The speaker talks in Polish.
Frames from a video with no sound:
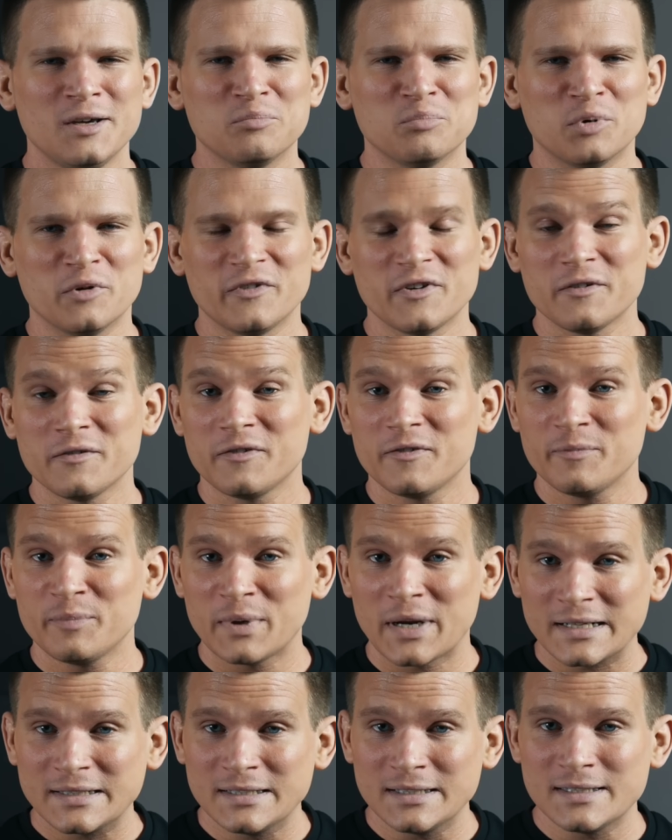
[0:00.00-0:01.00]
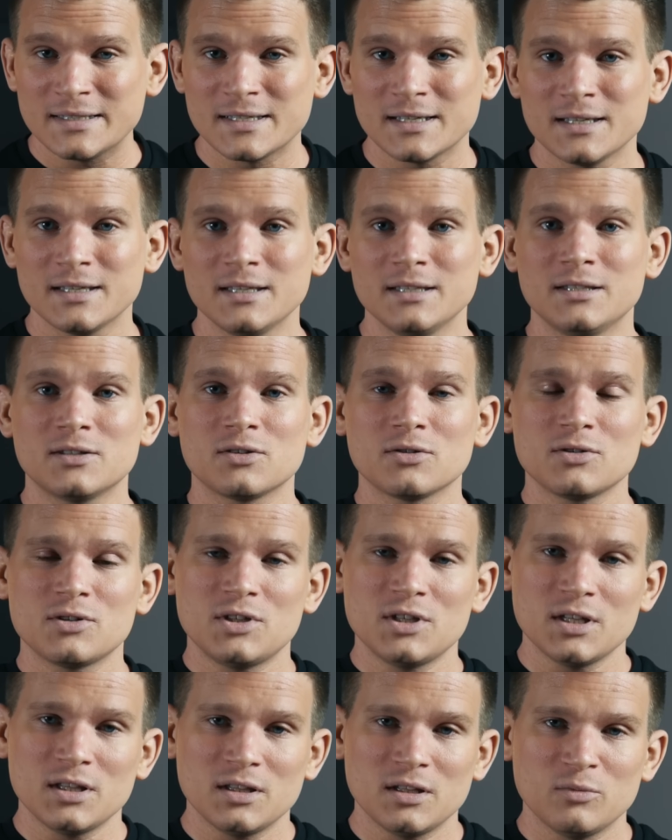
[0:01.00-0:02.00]
bowiem w praktyce i
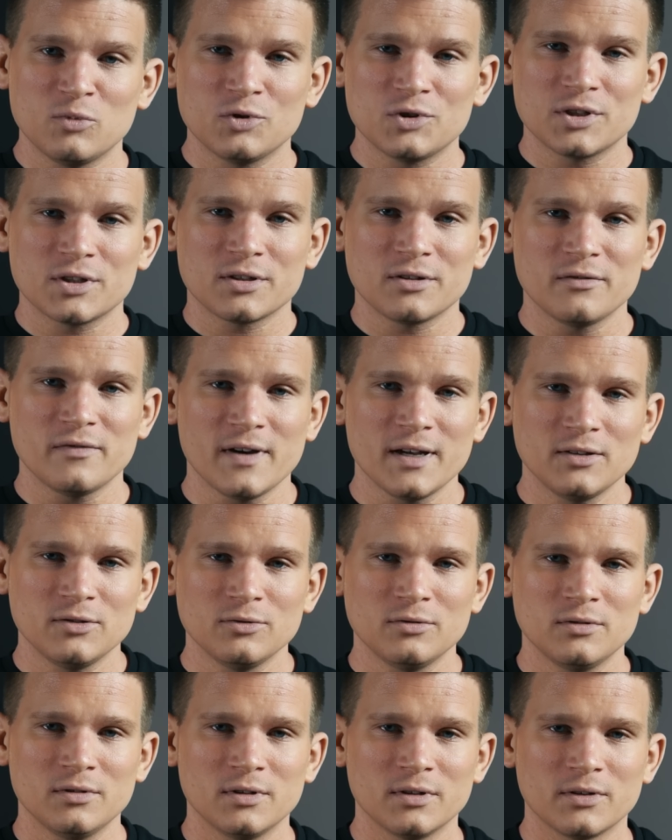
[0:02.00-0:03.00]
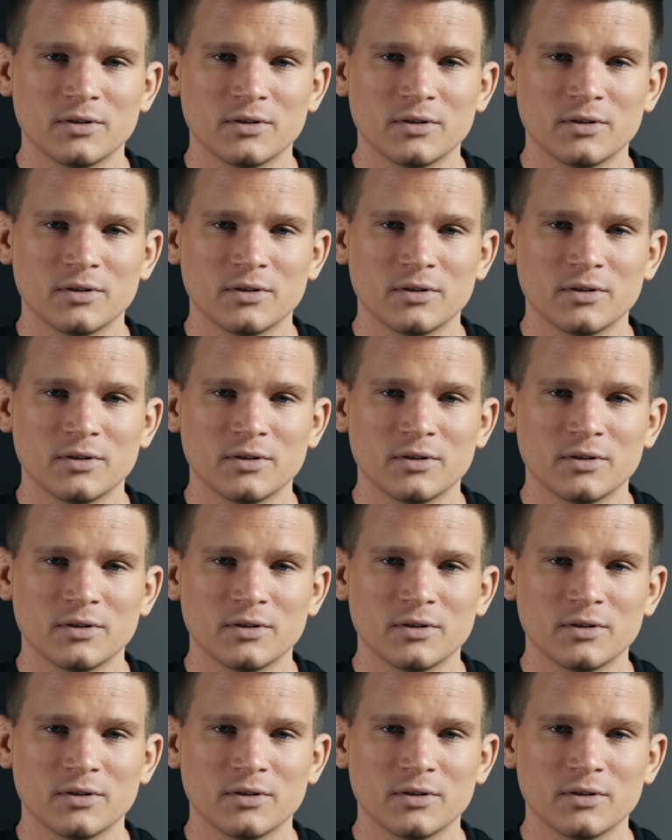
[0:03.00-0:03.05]
codziennym użytkowaniu